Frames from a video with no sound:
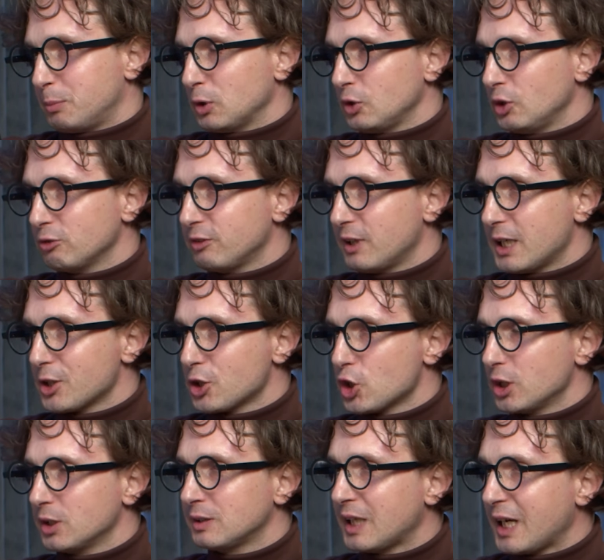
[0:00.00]

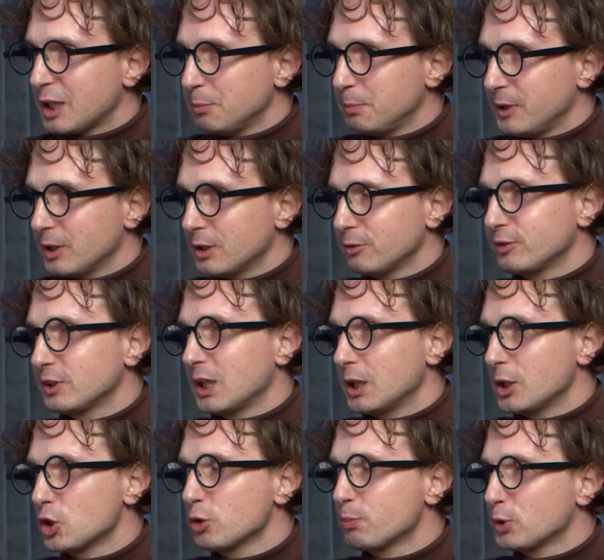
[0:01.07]
ponieważ najpierw
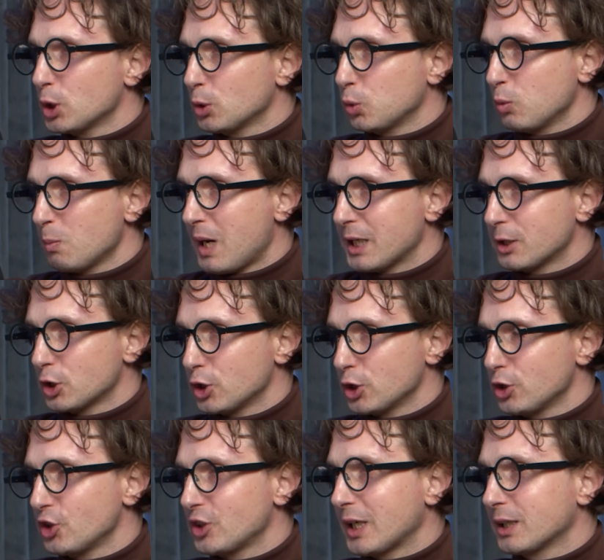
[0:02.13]
należy
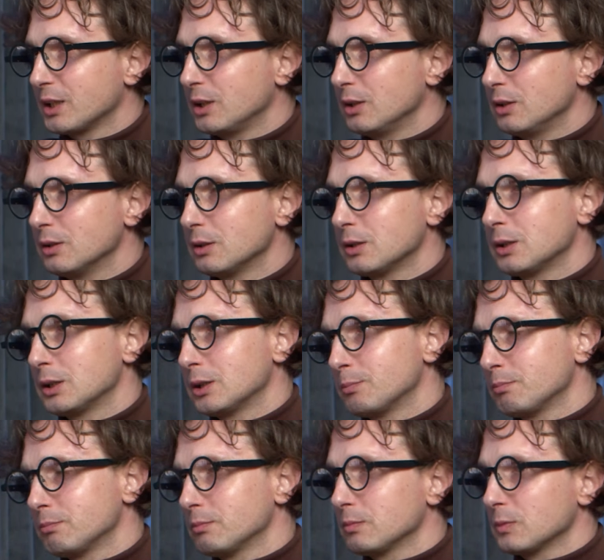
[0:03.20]
przetłumaczyć taki
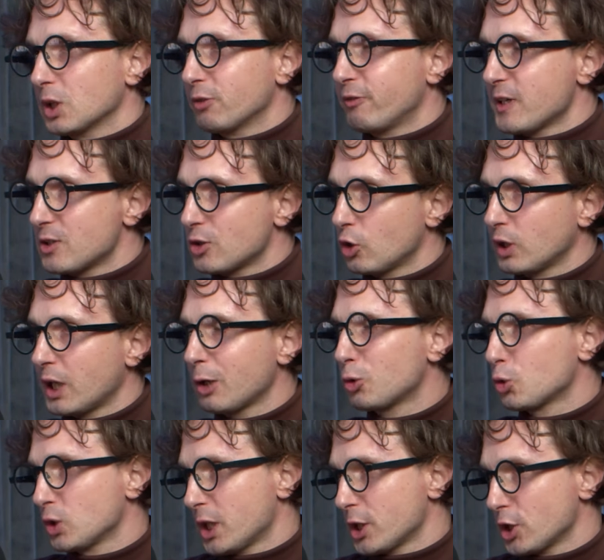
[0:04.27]

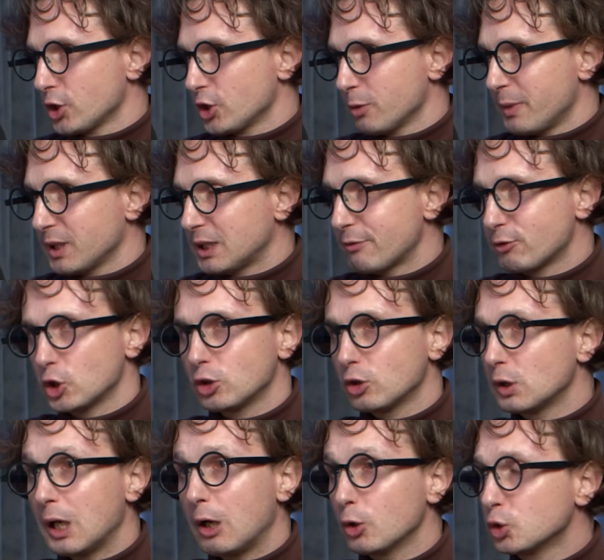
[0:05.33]
kwestionariusz, narzędzie badawcze,
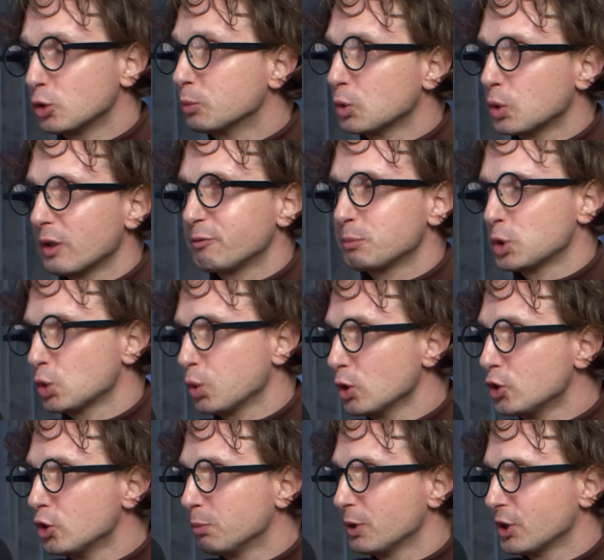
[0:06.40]
to dla osób, które w
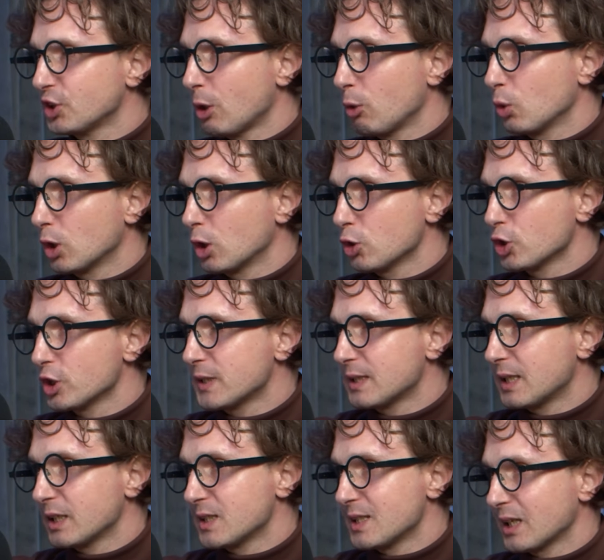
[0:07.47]
przyszłości by chciały
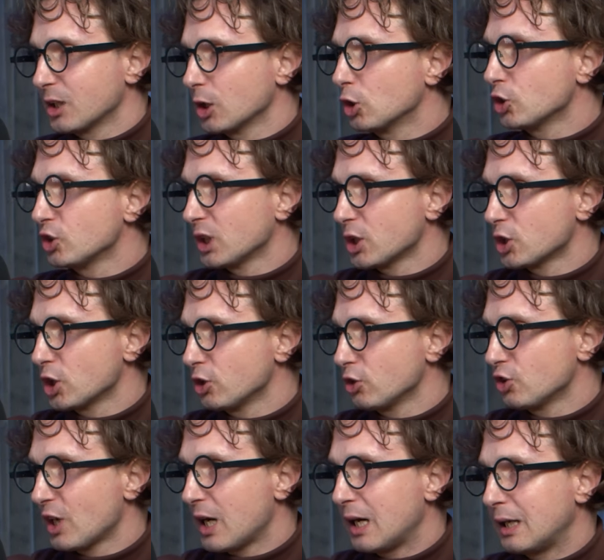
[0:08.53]
korzystać z jakiegoś
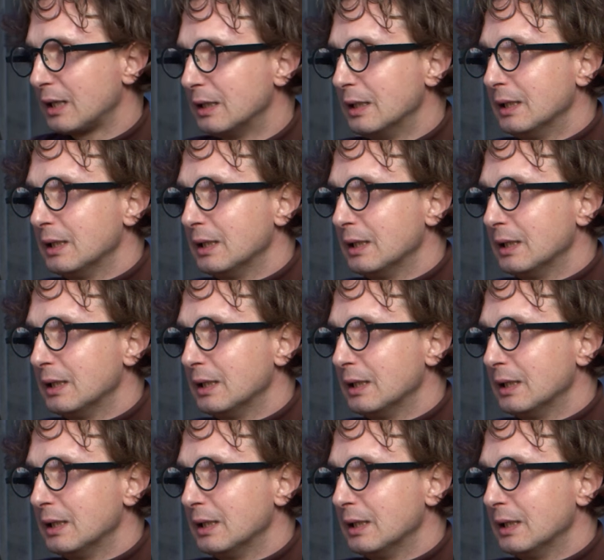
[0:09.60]
narzędzia